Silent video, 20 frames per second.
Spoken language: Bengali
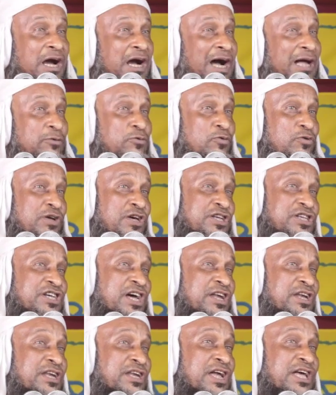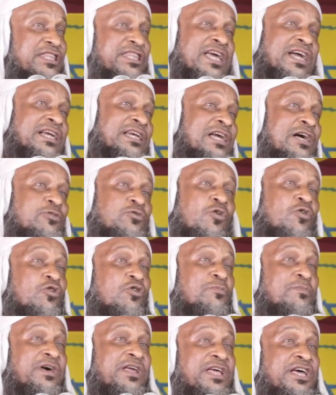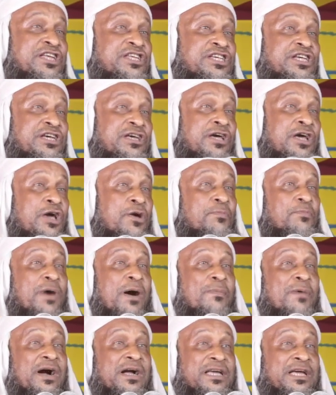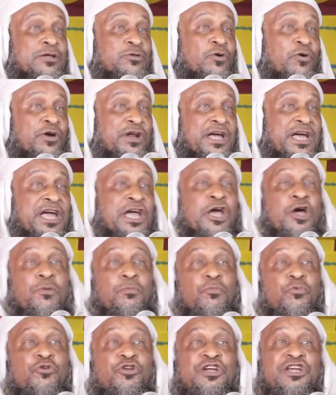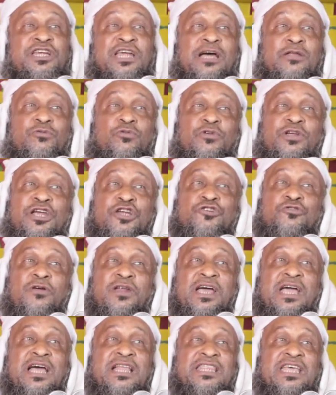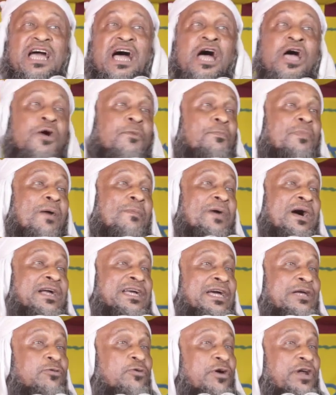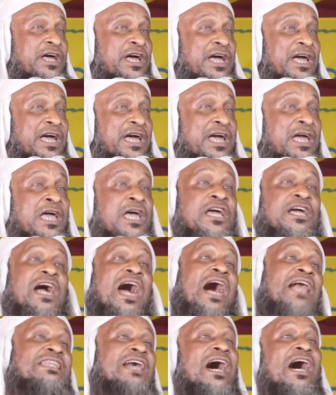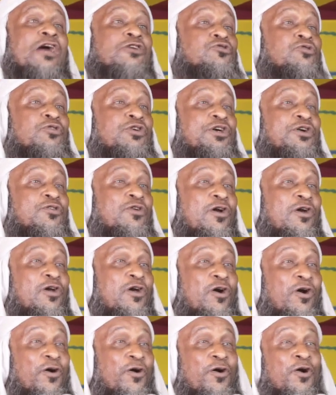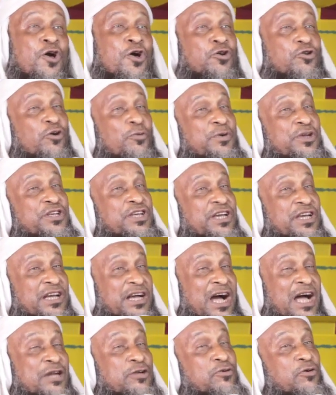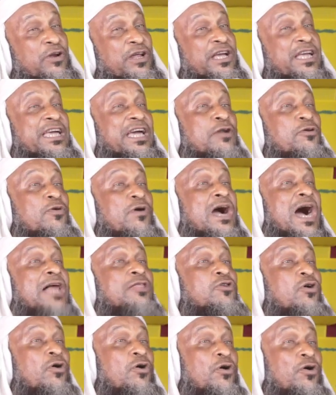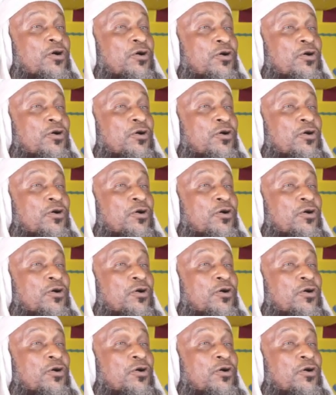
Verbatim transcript: খাতুনে জান্নাত একটা দৌড় মেরেছে বাবাকে ধরে বুড়িটা দূরে সরাইয়া দেয়া বাবাকে ধরে কাদা শুরি করলো নবী জিজ্ঞাসা করে কেন কাঁদো